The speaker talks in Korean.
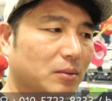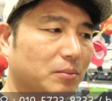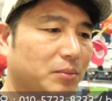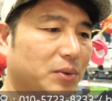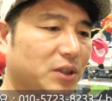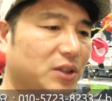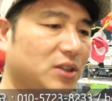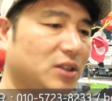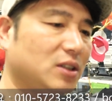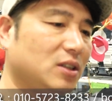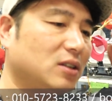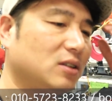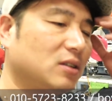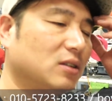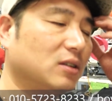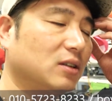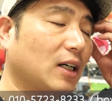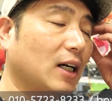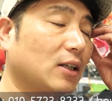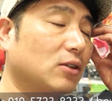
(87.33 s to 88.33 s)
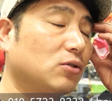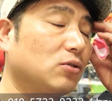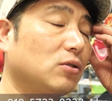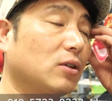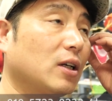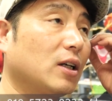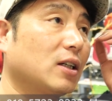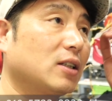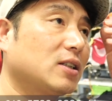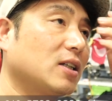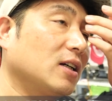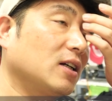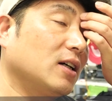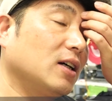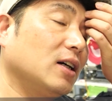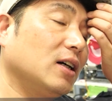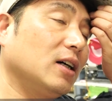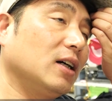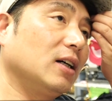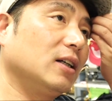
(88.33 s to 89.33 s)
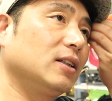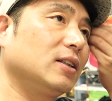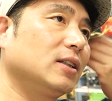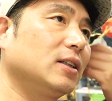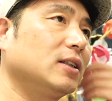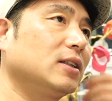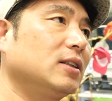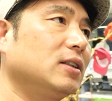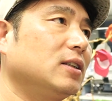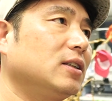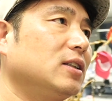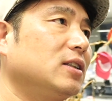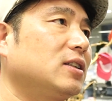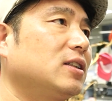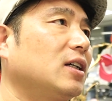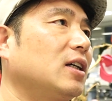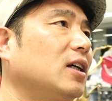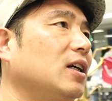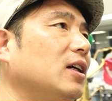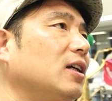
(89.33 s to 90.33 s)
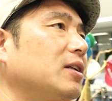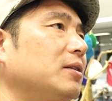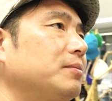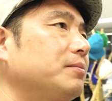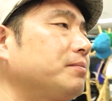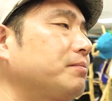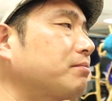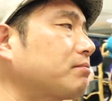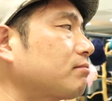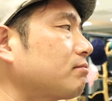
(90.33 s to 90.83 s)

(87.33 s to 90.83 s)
비즈니스 한국에 제가 이제